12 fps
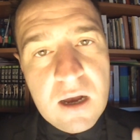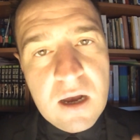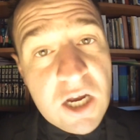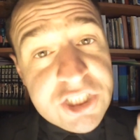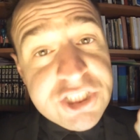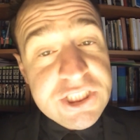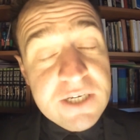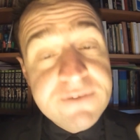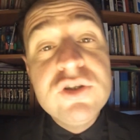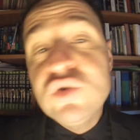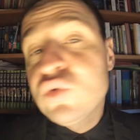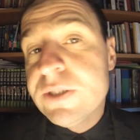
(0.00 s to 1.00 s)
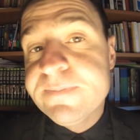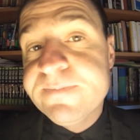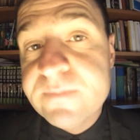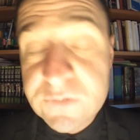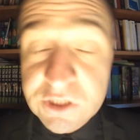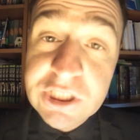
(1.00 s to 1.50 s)
H y avait joué
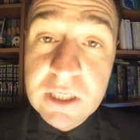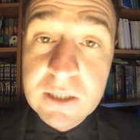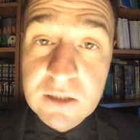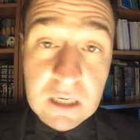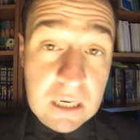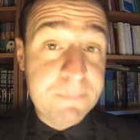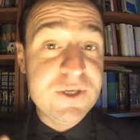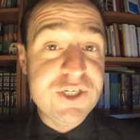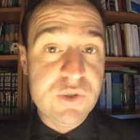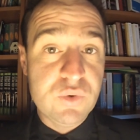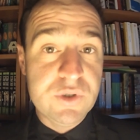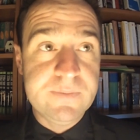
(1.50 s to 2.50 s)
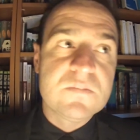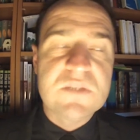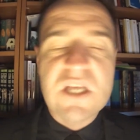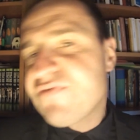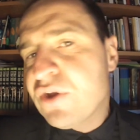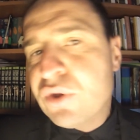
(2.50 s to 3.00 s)
déjà à la PGW.
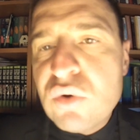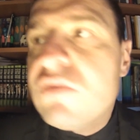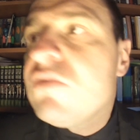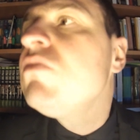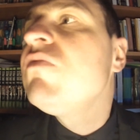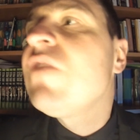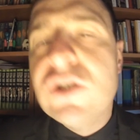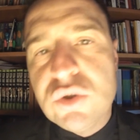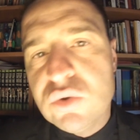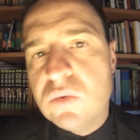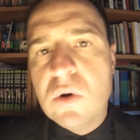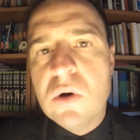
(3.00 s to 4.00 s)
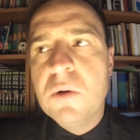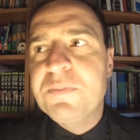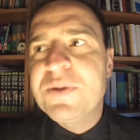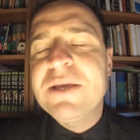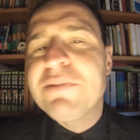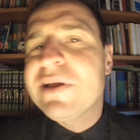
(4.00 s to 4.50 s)
Ça devait être une version euh,
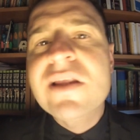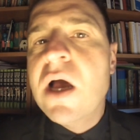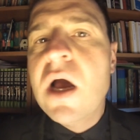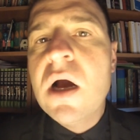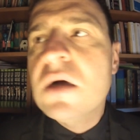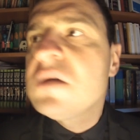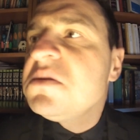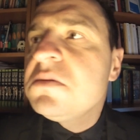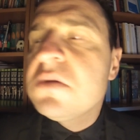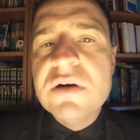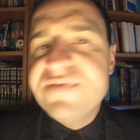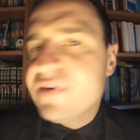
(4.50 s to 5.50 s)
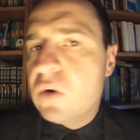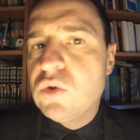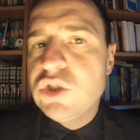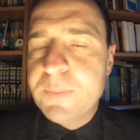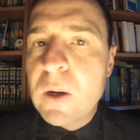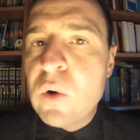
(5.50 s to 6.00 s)
pré-bêta ou alpha ou
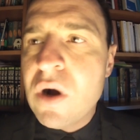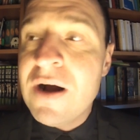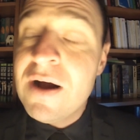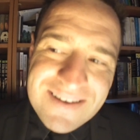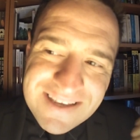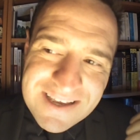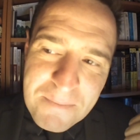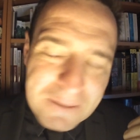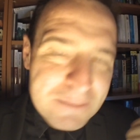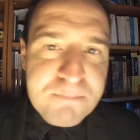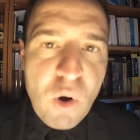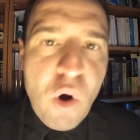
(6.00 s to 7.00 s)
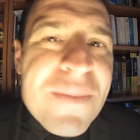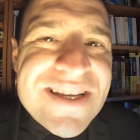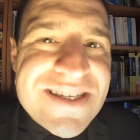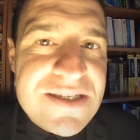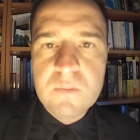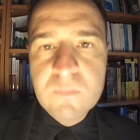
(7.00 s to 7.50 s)
je sais pas quoi. Ah, il n'y avait pas de
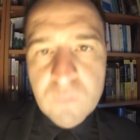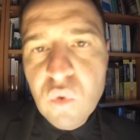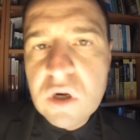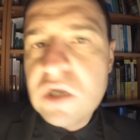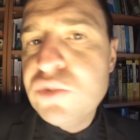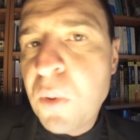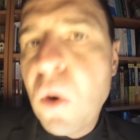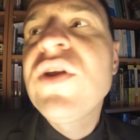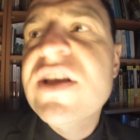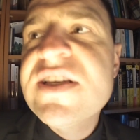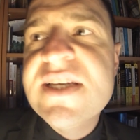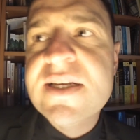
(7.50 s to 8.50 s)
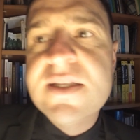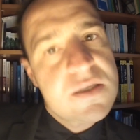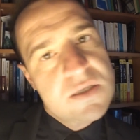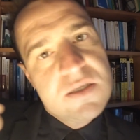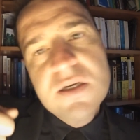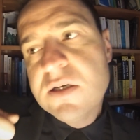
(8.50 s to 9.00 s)
promesse. Bon là tu prends une assiette,
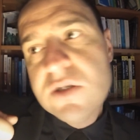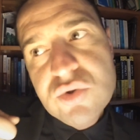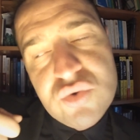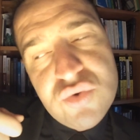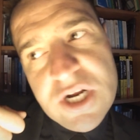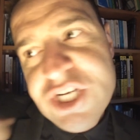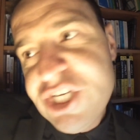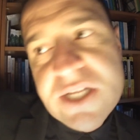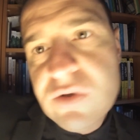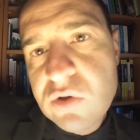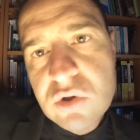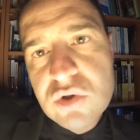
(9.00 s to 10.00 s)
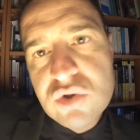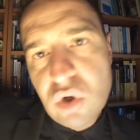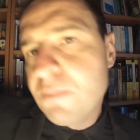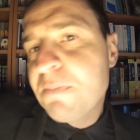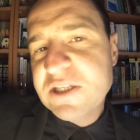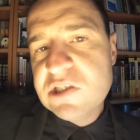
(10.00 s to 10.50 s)
tu la jettes euh, sur
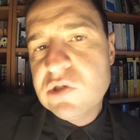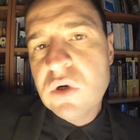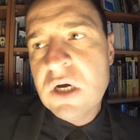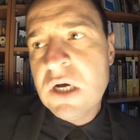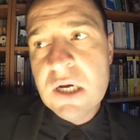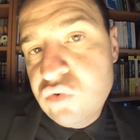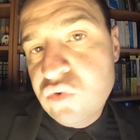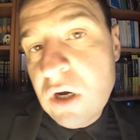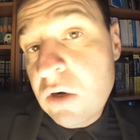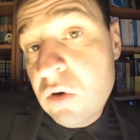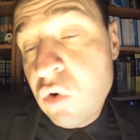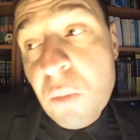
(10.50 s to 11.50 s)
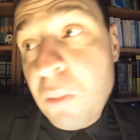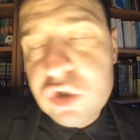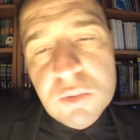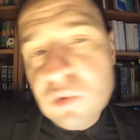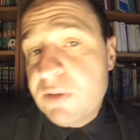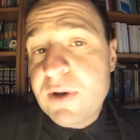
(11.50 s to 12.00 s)
une patinoire, tu as le
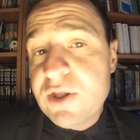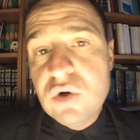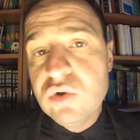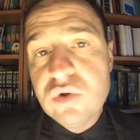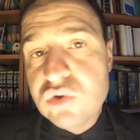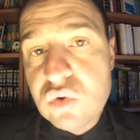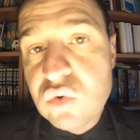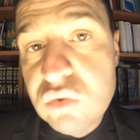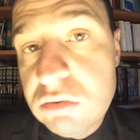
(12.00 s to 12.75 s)
comportement des bagnoles dans The Crew.